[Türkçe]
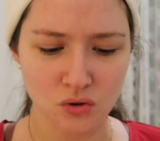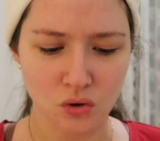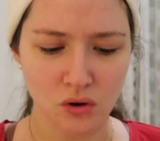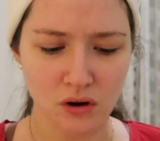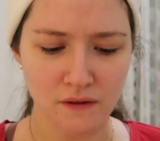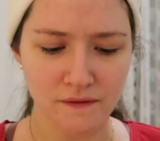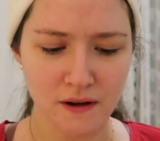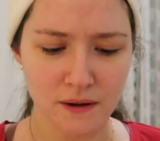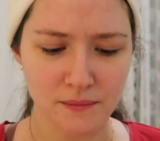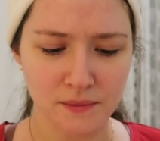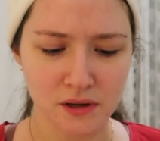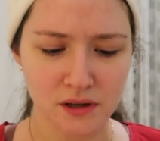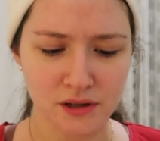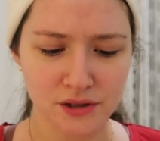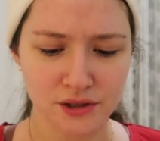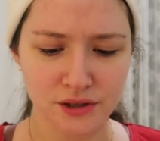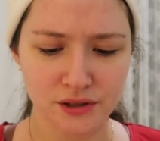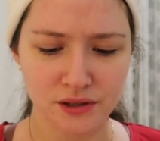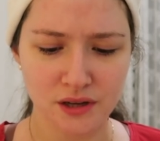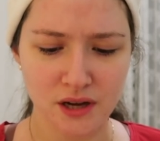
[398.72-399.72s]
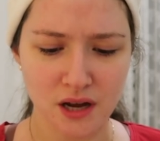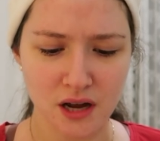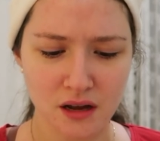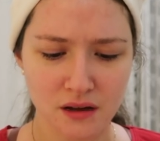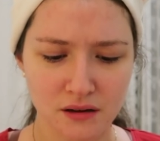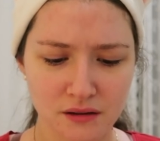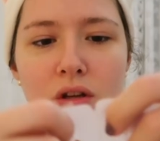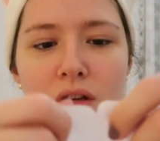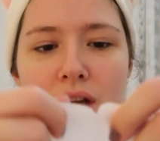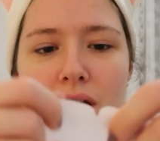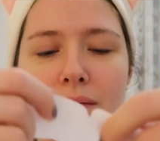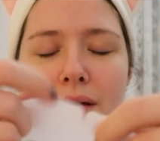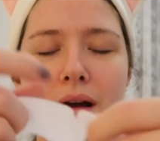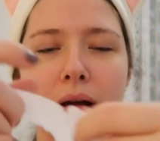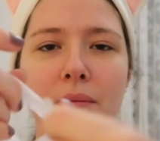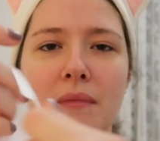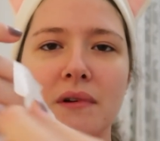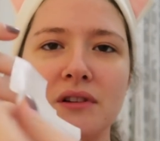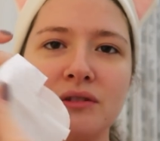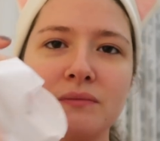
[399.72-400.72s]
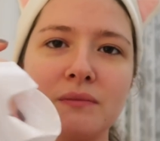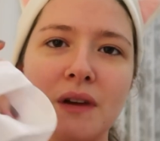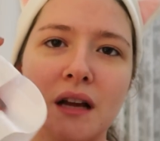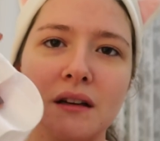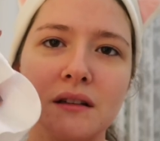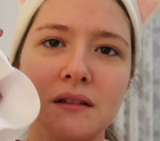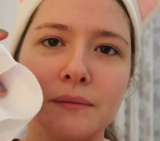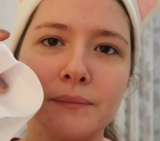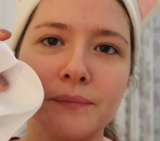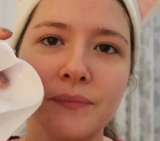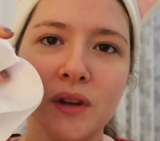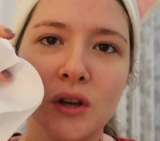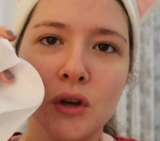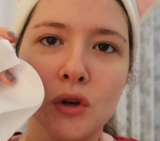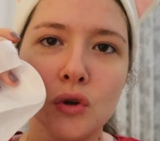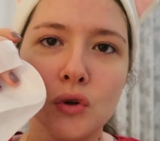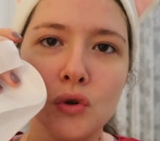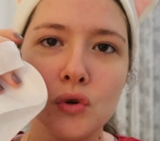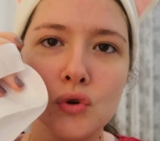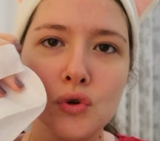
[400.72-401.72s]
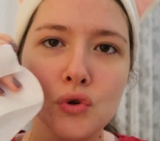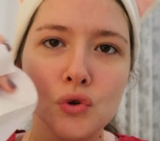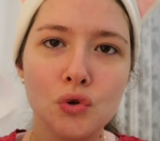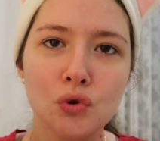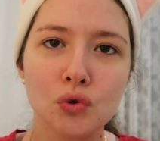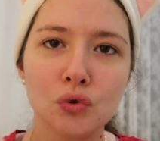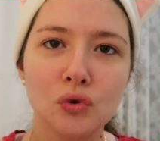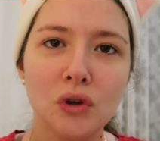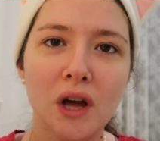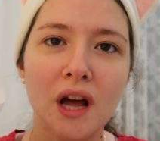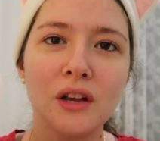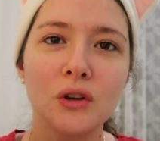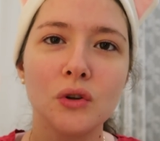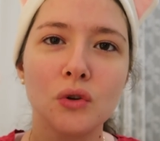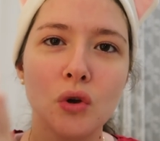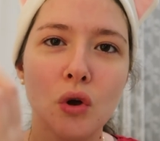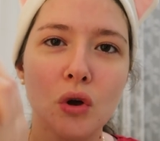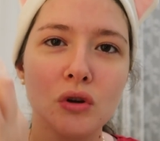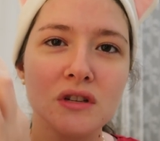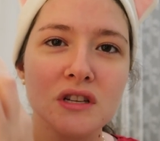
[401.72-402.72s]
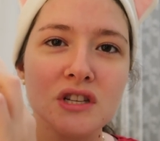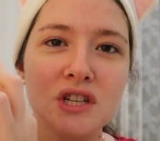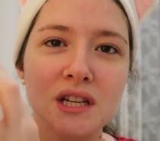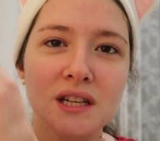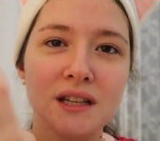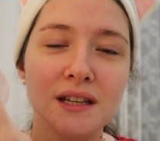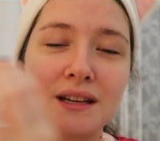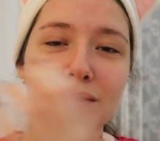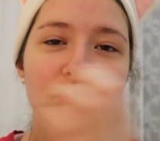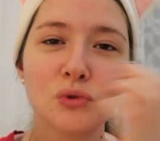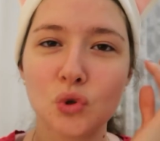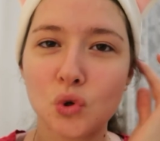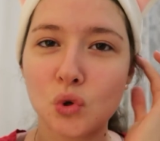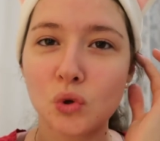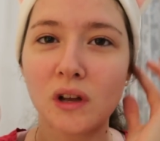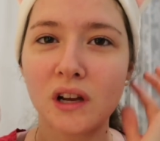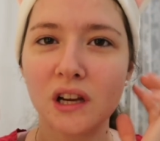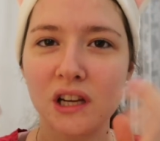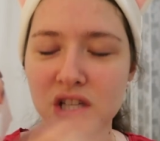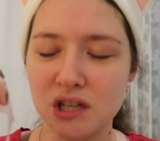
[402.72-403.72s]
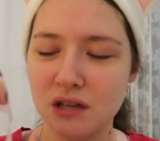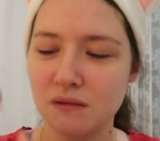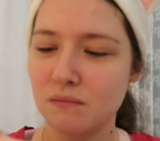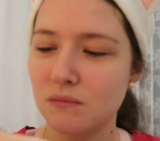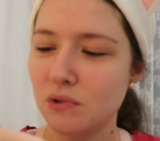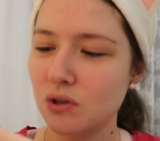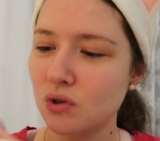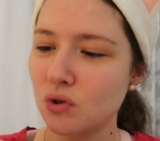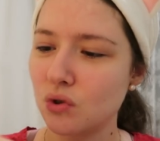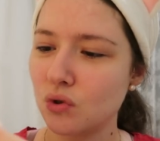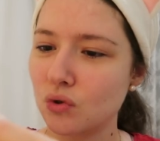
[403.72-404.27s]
Çok kafam karıştı ya. Tamam şimdi anladım. Şunlar göz için değilmiş, kulak içinmiş.